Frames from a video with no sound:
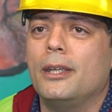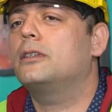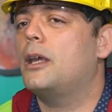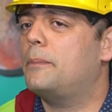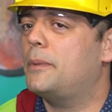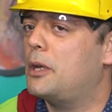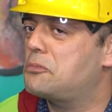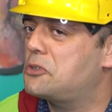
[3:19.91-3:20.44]

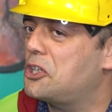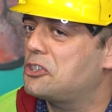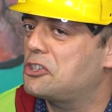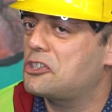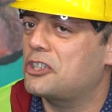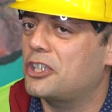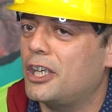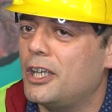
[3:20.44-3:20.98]
Deprem
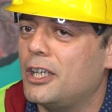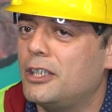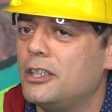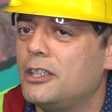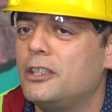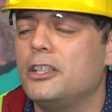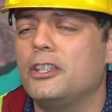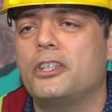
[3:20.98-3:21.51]
çantası
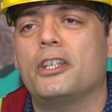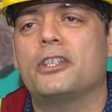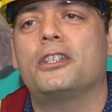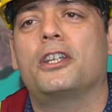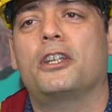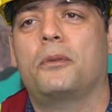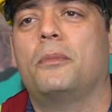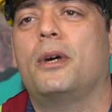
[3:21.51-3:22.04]
gerekir.
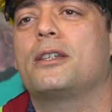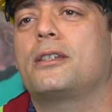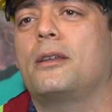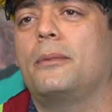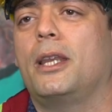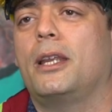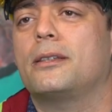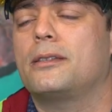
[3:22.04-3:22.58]
içerisindeki
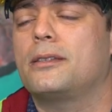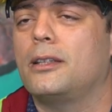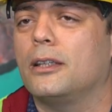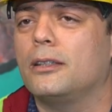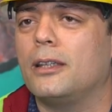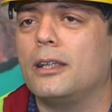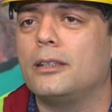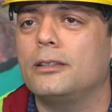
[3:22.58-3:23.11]
malzemeler
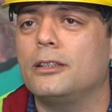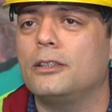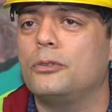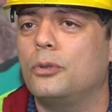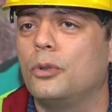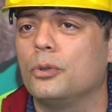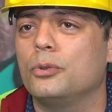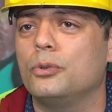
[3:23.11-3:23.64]

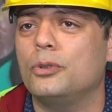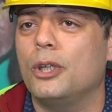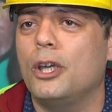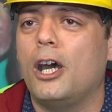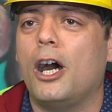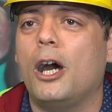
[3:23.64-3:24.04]
standarttır, konur.